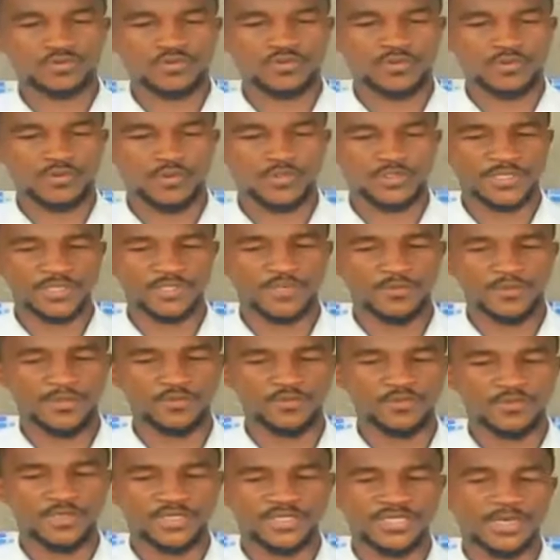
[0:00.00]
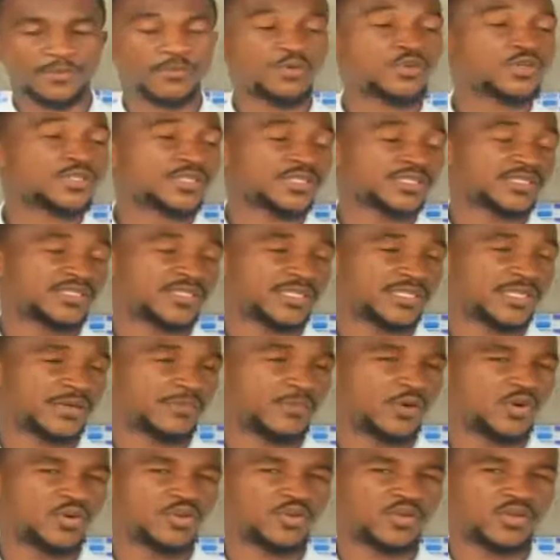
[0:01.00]
que le Seigneur m'a donné, c'est
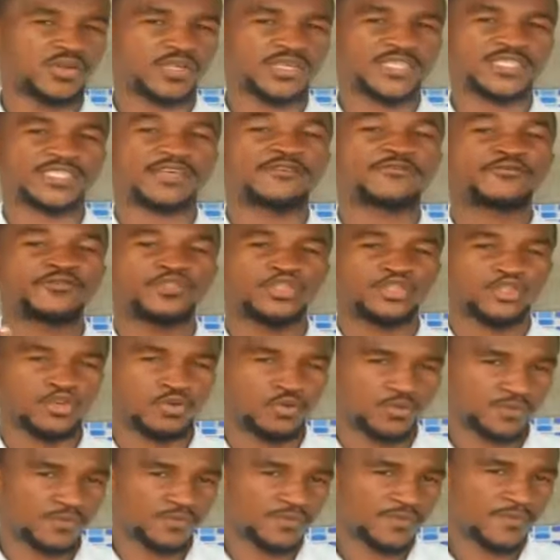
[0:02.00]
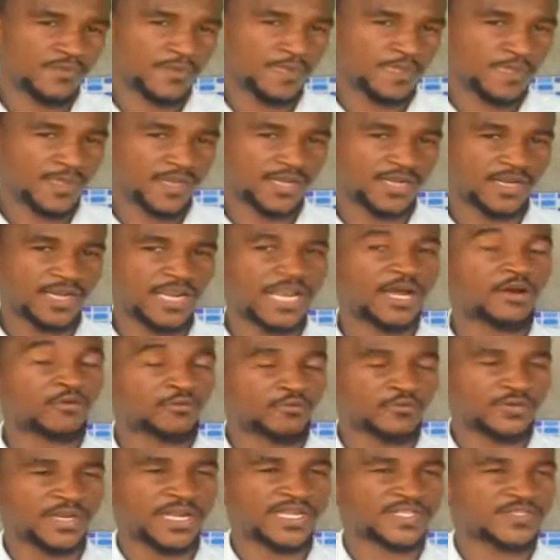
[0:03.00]
d'abord euh, sa vision la
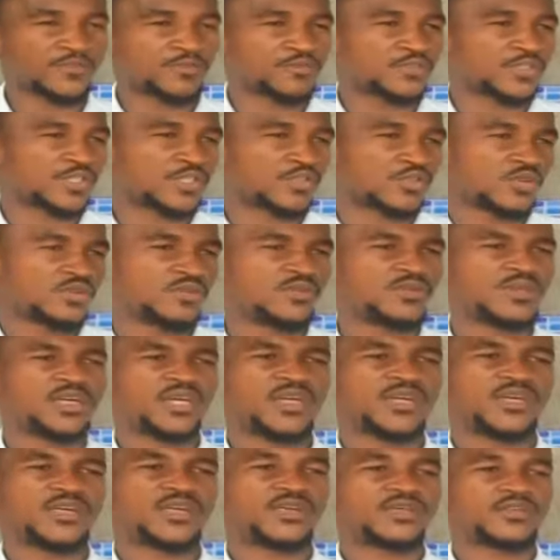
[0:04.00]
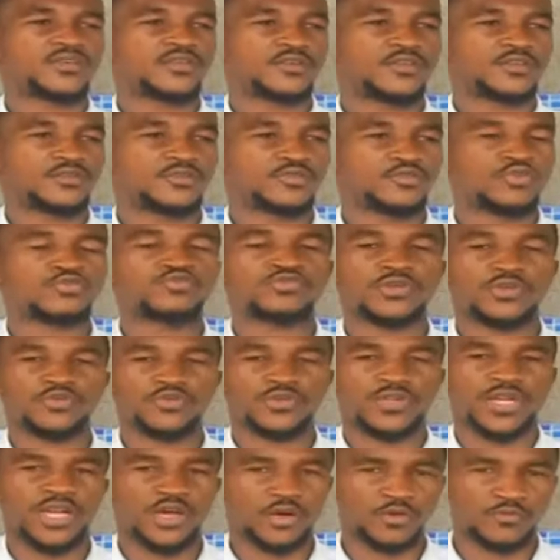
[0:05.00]
révélation, disons. Mm. Euh, Dieu nous a
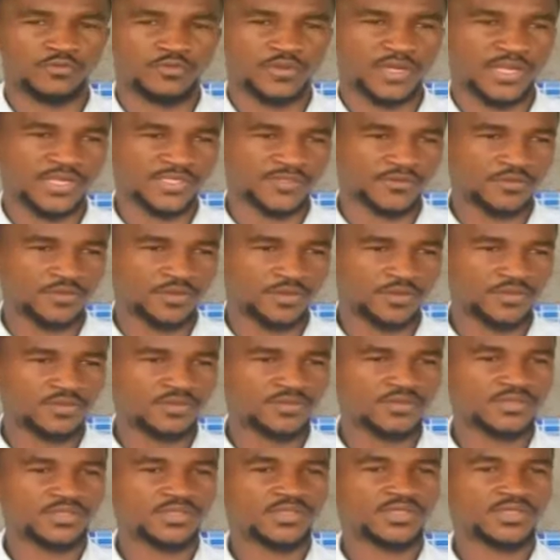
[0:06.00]
donné la révélation.